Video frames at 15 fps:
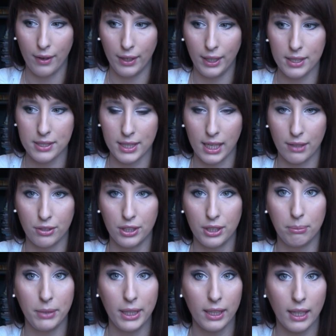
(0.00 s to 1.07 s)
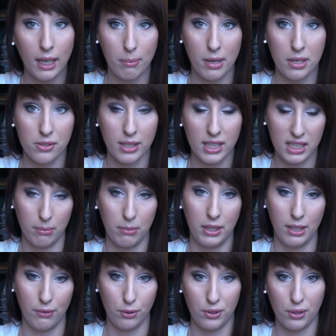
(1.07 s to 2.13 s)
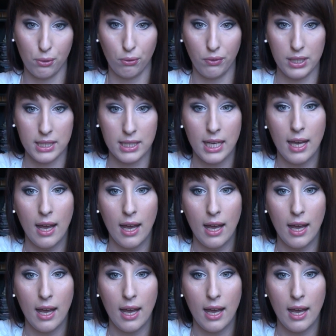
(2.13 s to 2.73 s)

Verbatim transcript: i jest taka wtedy miękka, bardzo aksamitna w dotyku, więc